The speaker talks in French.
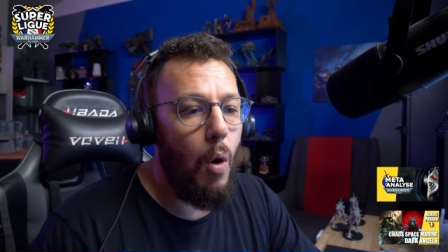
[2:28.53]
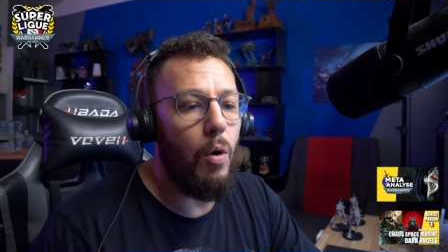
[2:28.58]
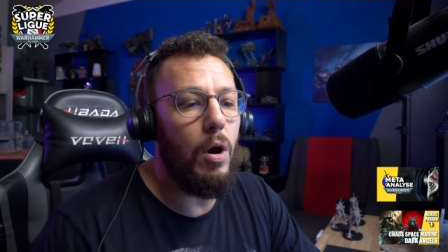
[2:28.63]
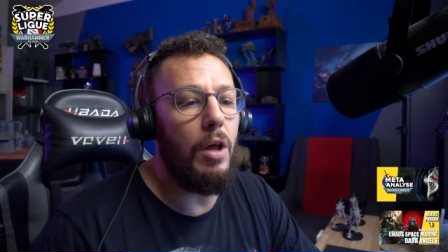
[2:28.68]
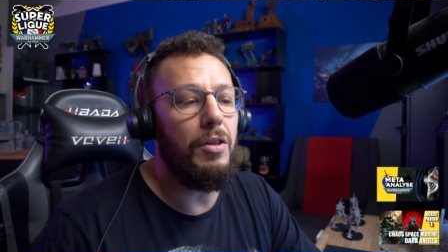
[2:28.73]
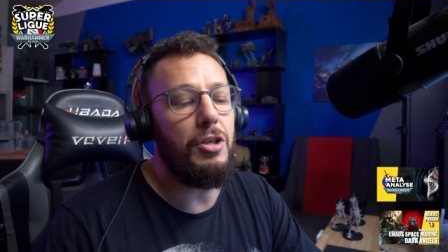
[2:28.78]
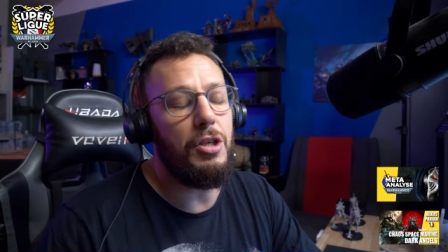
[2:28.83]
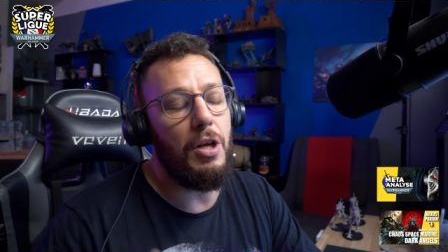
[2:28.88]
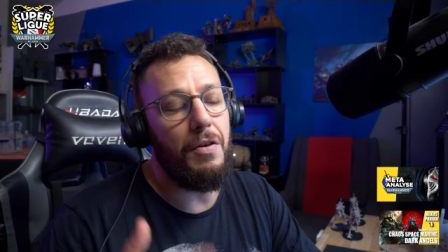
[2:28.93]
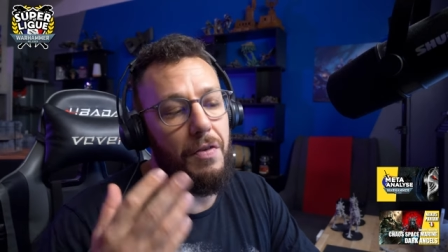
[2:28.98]
On
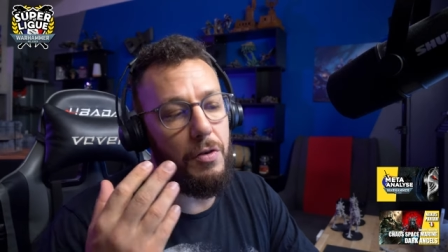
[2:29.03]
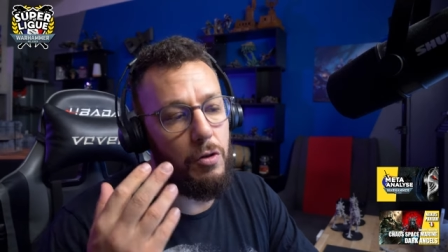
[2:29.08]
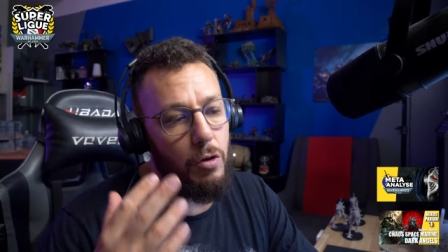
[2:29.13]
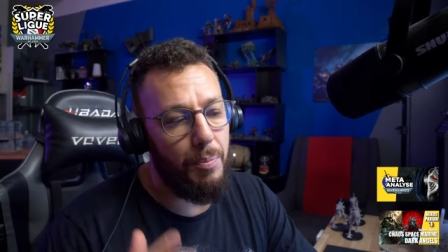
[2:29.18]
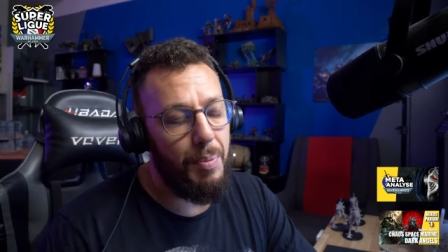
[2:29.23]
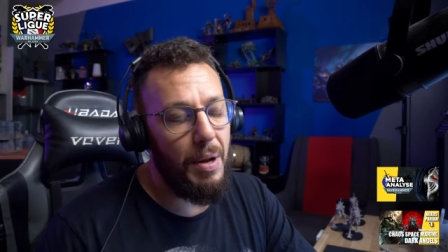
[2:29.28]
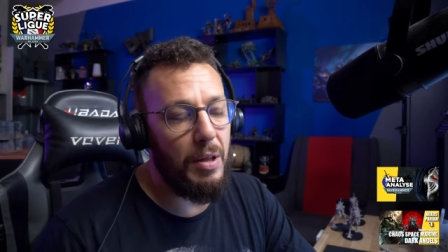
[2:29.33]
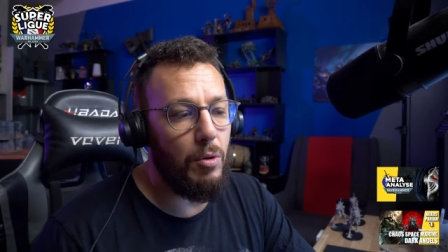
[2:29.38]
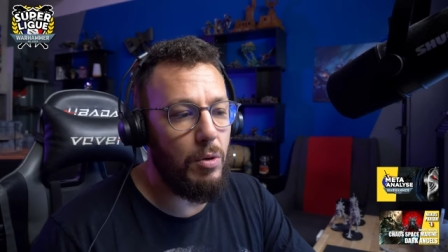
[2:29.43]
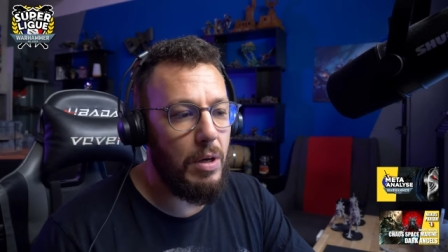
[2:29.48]
l'a déjà fait
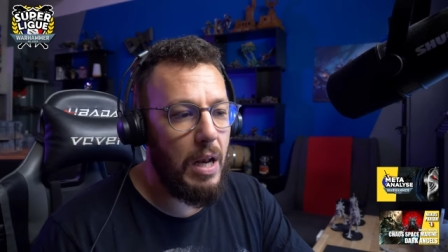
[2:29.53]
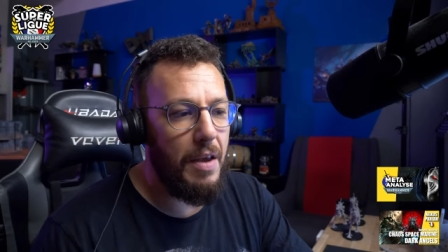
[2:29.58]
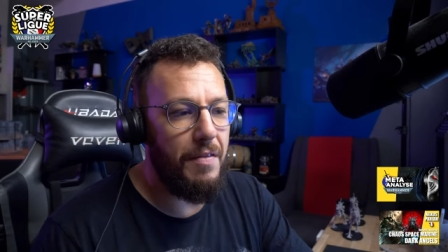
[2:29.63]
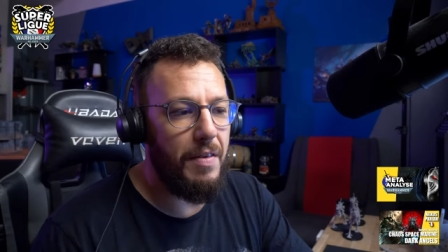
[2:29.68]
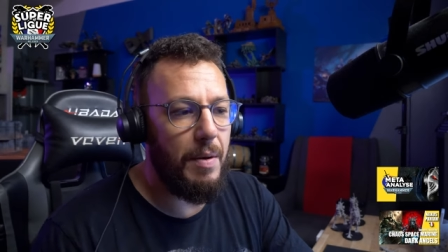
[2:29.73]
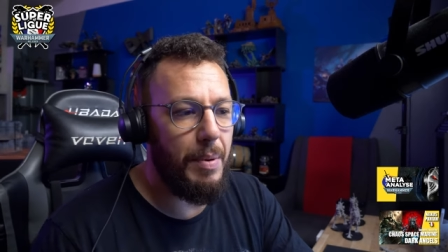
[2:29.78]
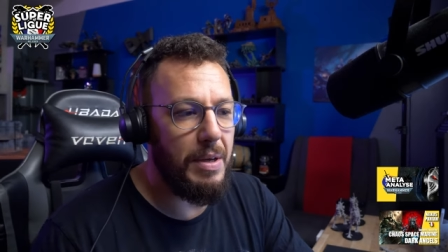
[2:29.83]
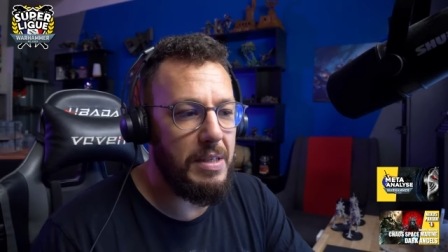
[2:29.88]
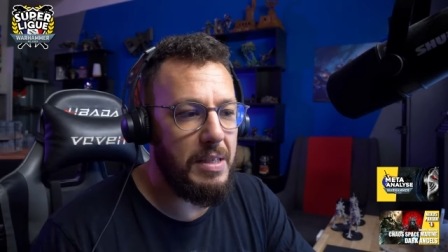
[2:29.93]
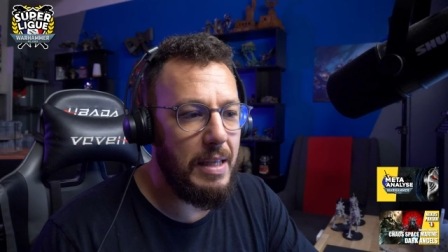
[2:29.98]
sur plein d'autres
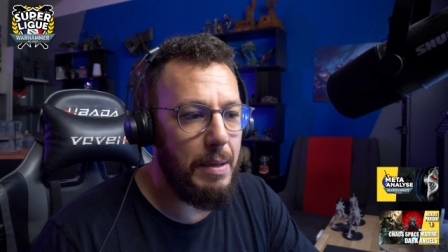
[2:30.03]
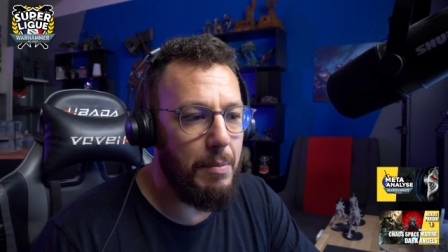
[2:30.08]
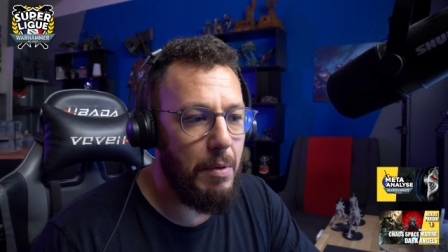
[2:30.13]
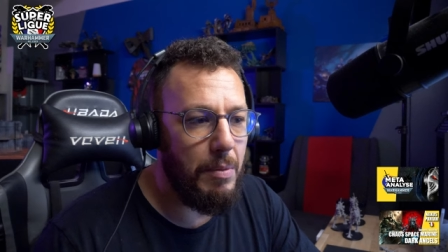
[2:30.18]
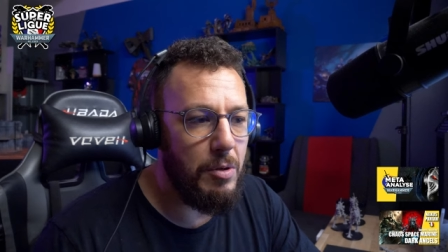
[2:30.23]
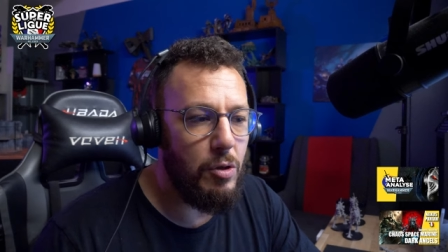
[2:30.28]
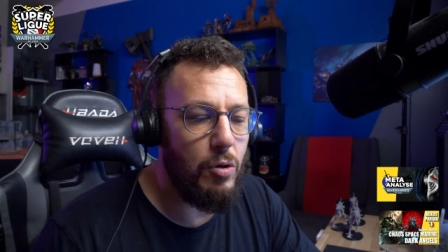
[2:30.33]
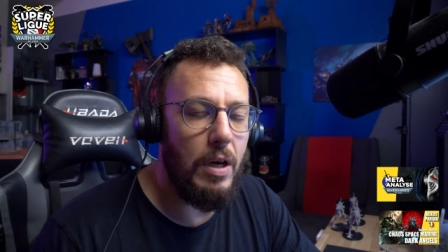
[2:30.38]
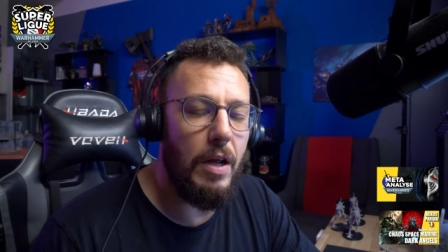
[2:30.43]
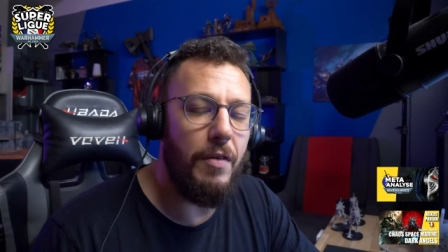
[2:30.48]
lives hein, précédemment,
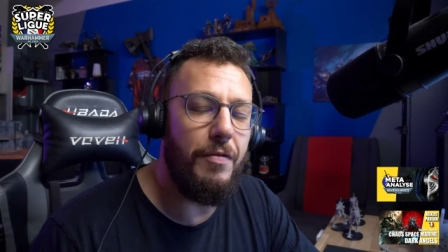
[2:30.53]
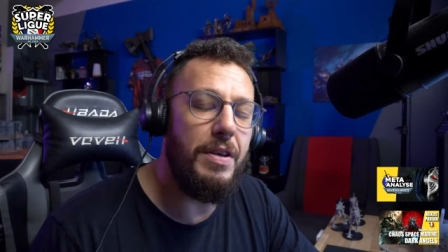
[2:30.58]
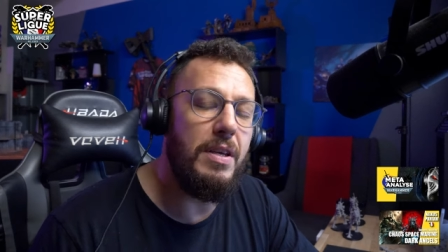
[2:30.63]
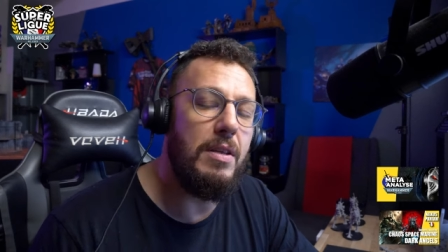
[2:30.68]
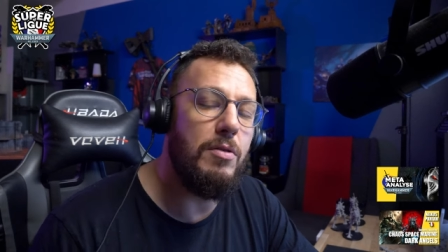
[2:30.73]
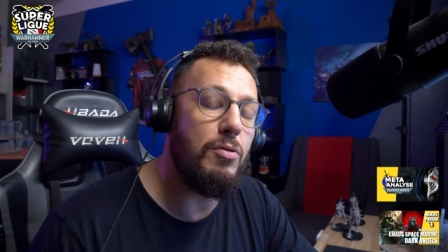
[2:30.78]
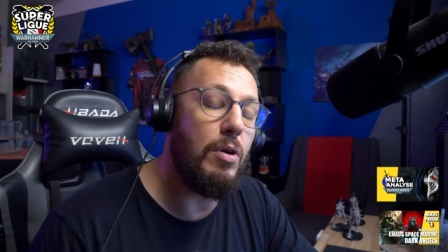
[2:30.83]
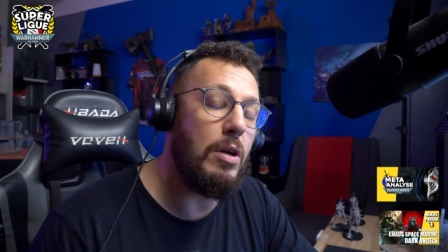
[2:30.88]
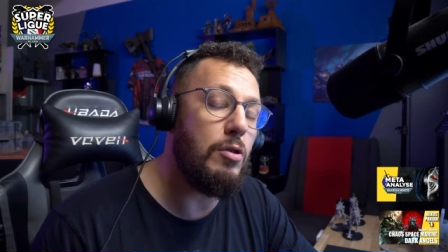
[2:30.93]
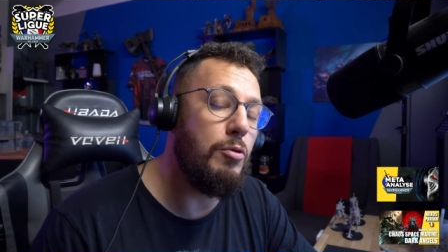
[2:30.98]
mais sur la,
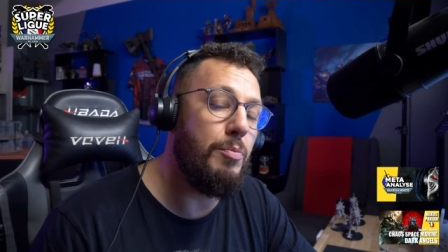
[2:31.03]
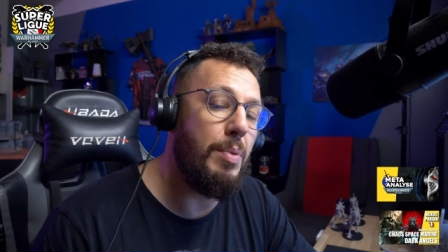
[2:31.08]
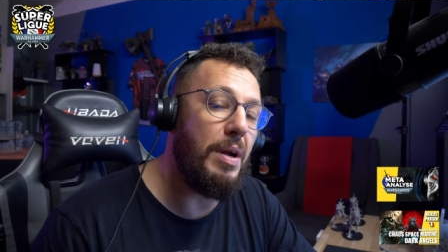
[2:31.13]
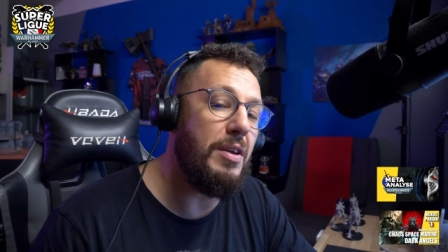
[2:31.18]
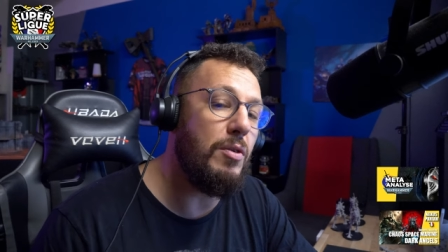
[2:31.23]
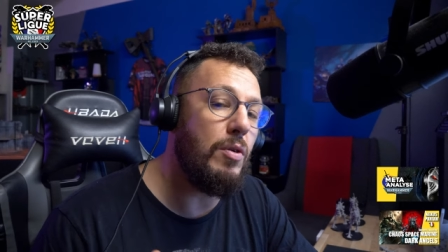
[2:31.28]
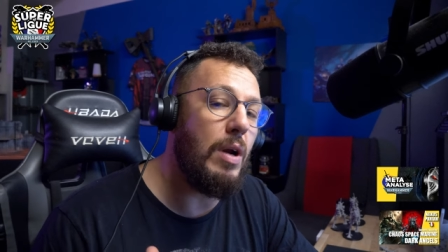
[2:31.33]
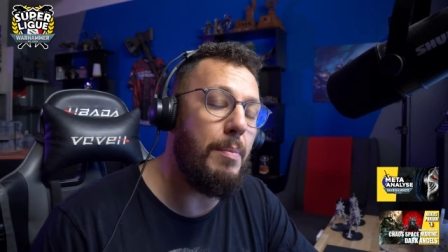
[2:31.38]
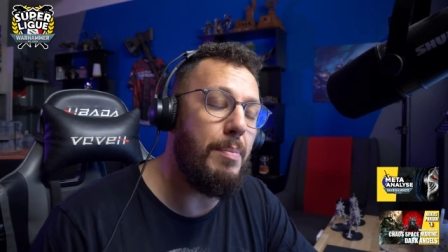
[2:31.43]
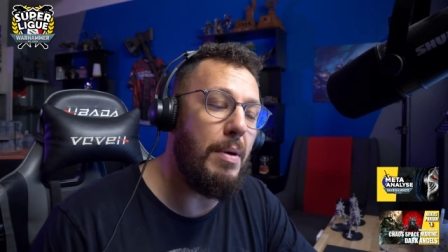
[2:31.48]
sur la Super
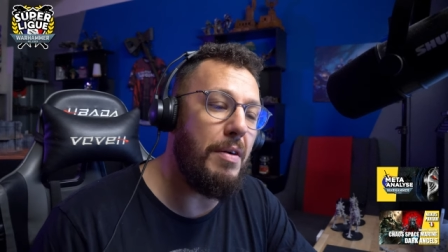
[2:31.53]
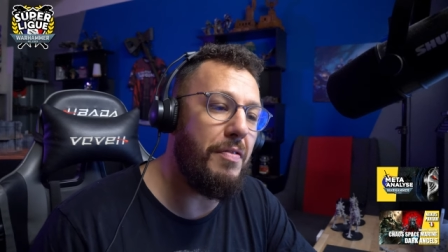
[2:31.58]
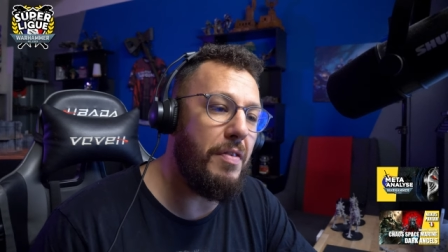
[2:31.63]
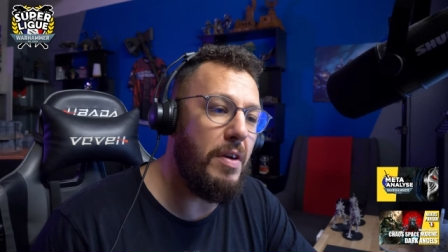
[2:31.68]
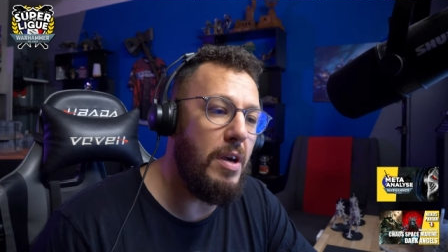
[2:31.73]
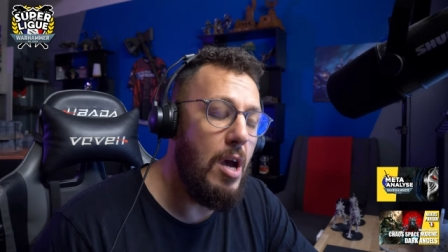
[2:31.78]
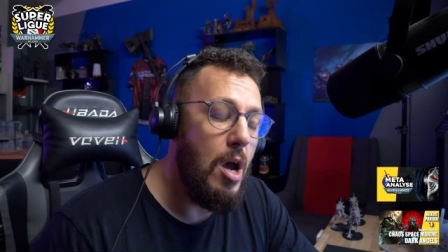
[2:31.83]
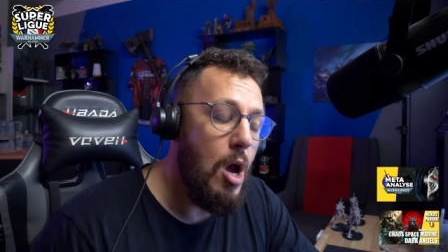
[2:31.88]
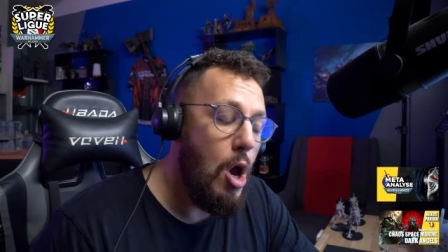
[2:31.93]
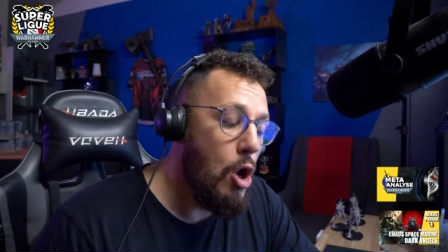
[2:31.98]
League, on l'a pas
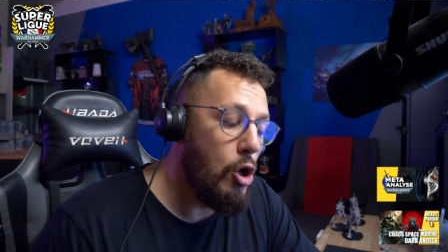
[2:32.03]
fait.